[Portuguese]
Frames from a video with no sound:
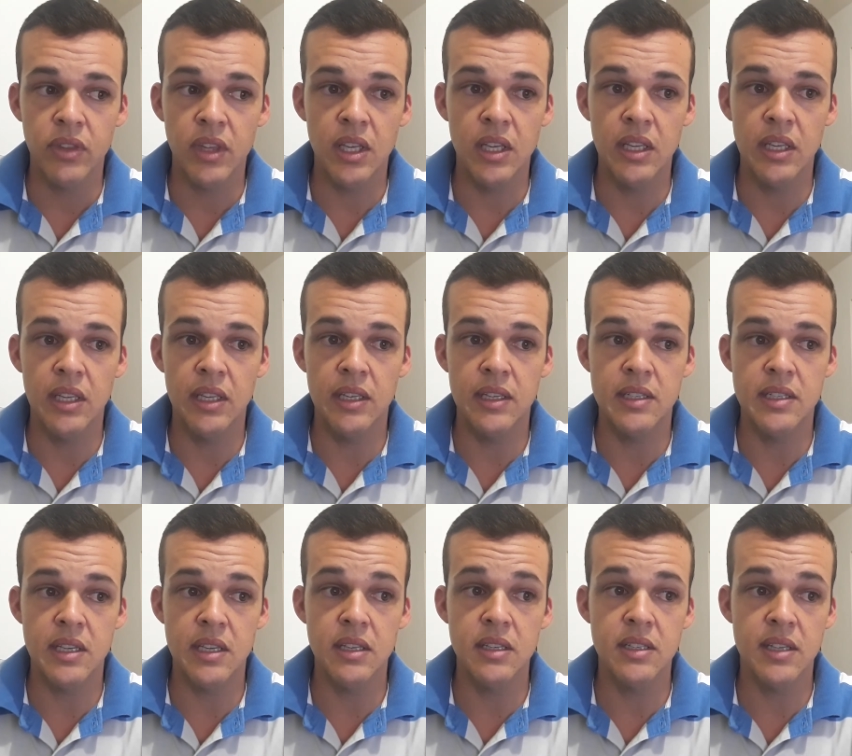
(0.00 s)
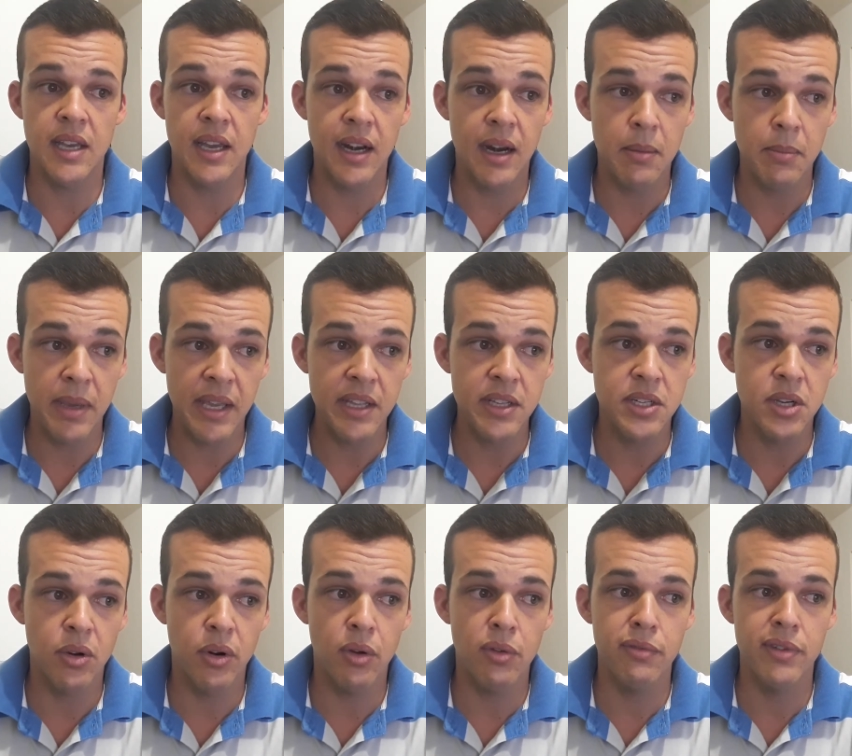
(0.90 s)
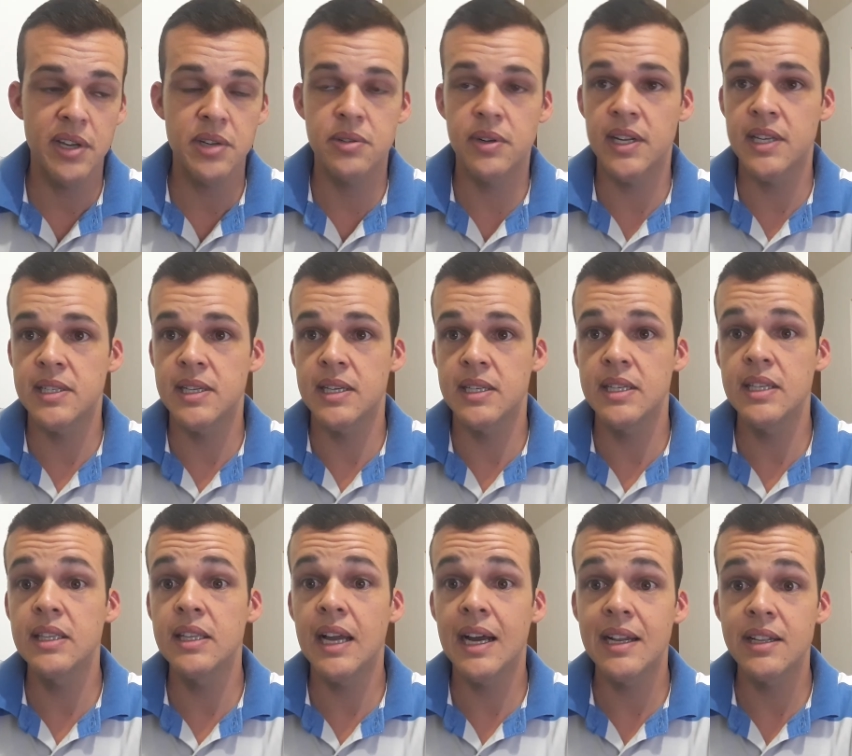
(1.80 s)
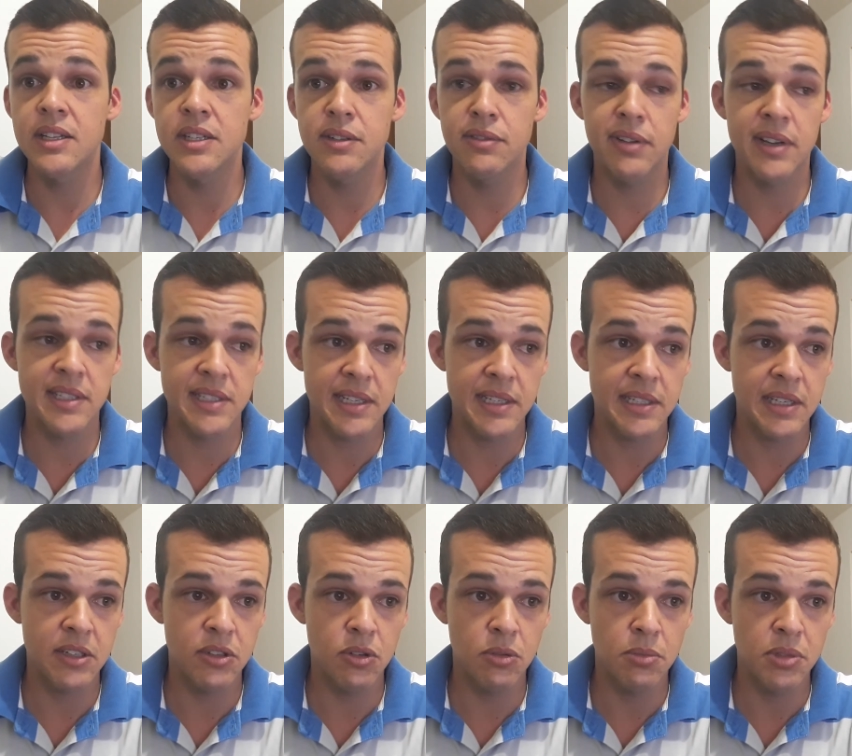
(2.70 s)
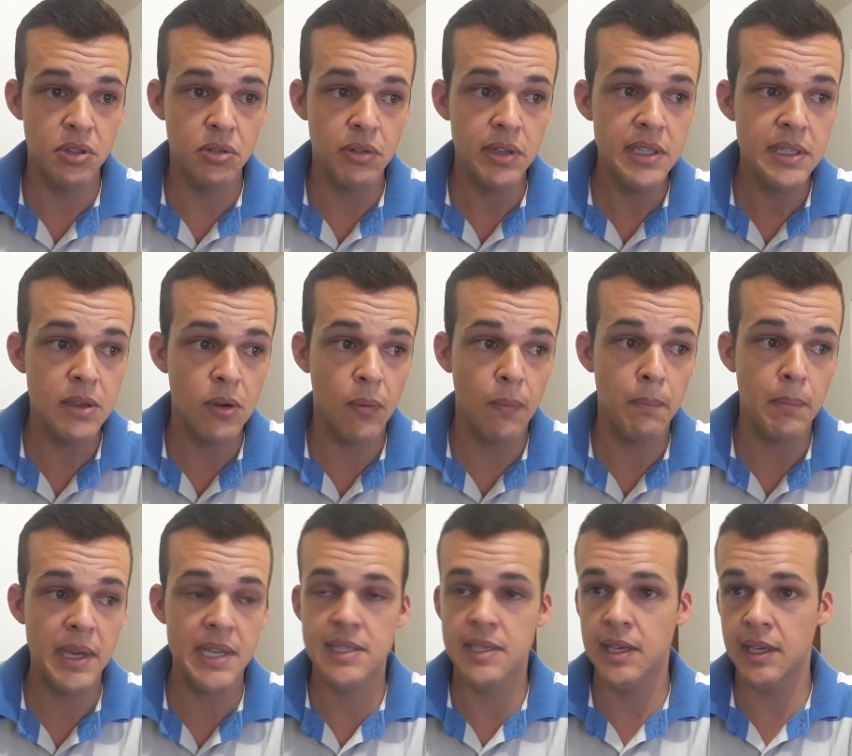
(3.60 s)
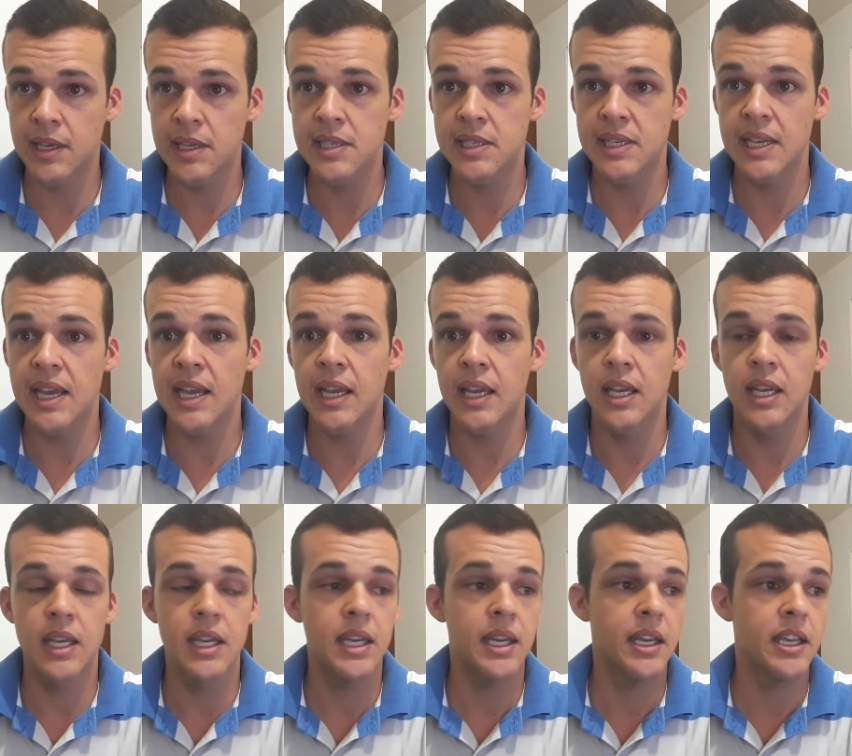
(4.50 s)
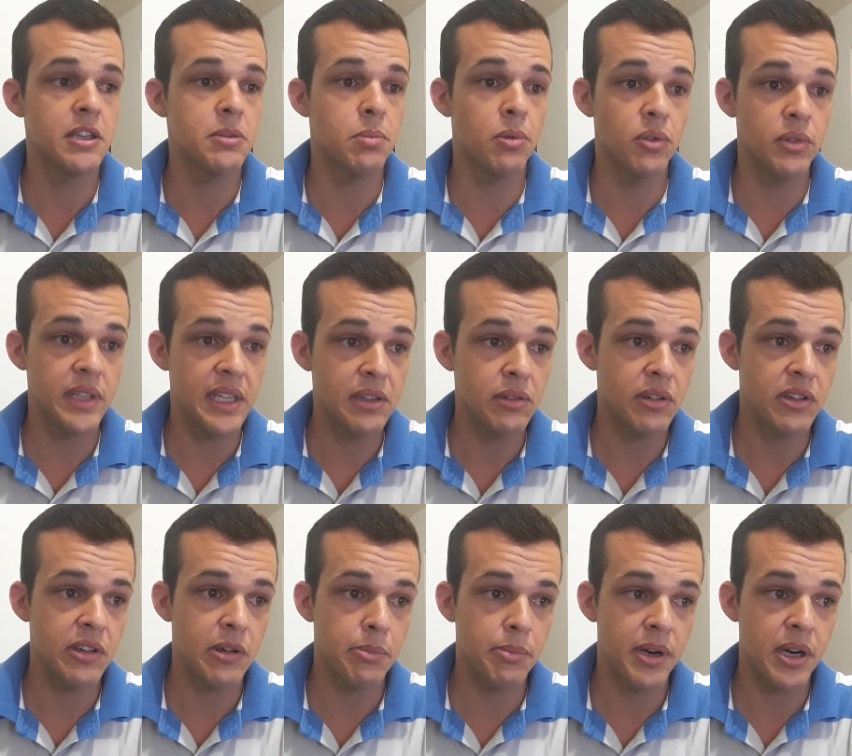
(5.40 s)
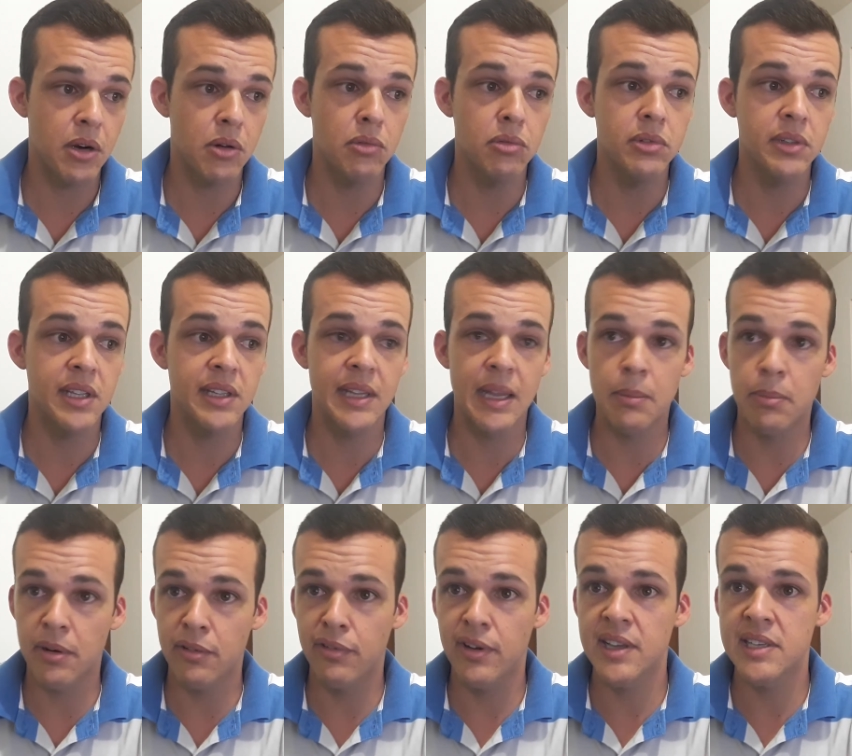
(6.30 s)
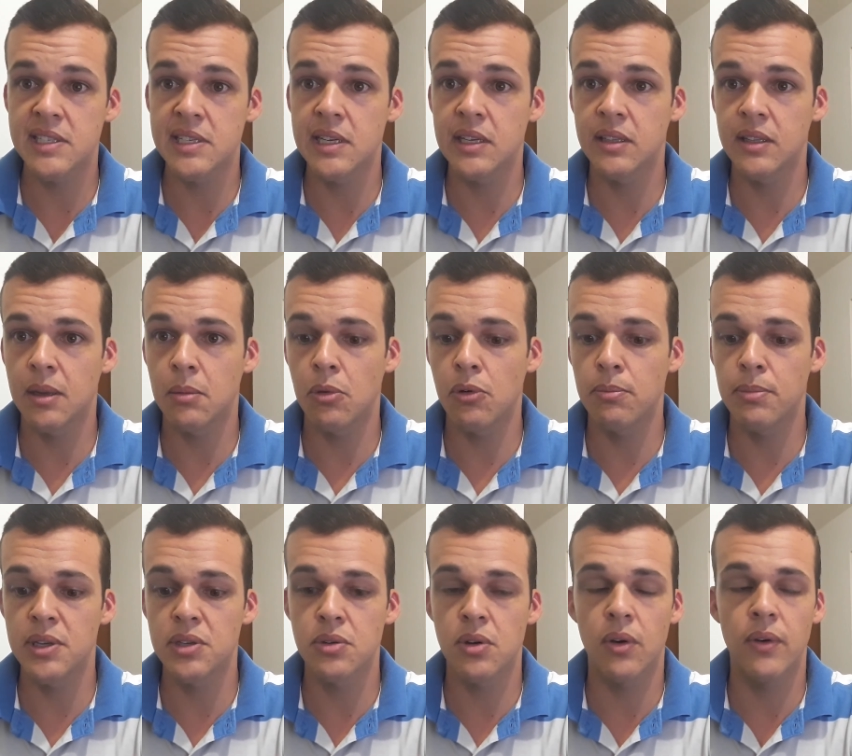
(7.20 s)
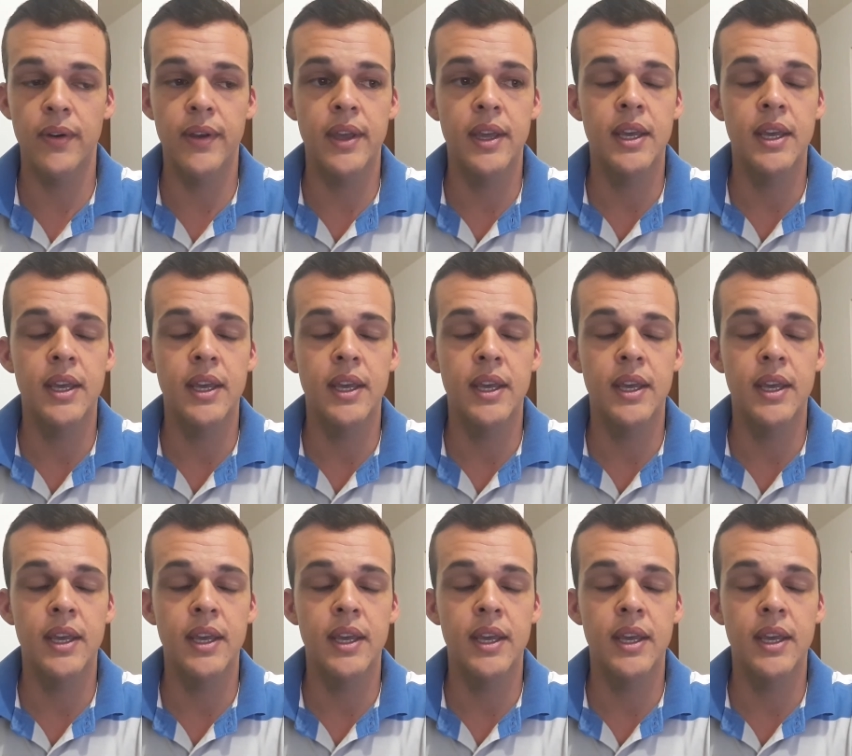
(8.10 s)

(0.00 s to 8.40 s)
E sinceramente eu não vejo necessidade de fazer essa substituição. Mas se você quiser, respondendo a sua pergunta, dá para fazer, tá bom, pessoal?